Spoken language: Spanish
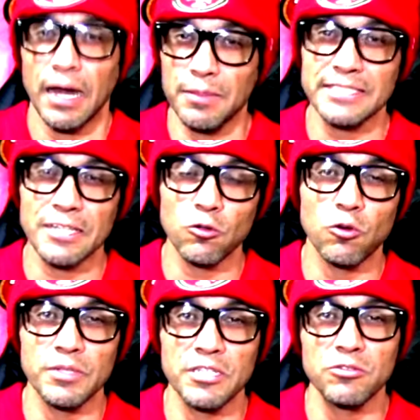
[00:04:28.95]
había
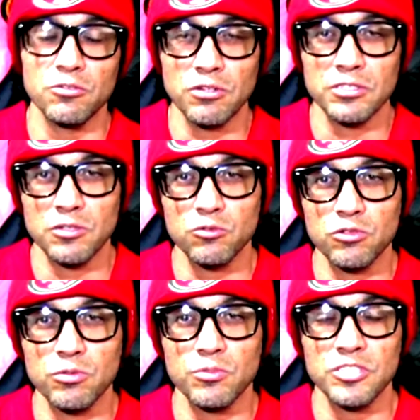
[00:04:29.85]
estado cometiendo errores en
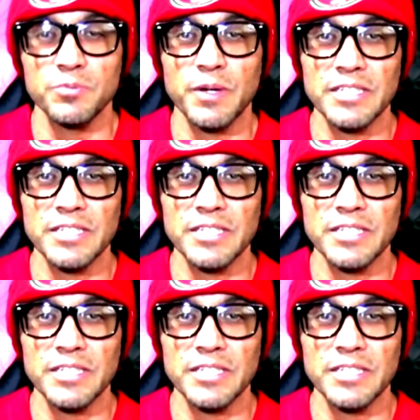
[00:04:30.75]
los últimos 3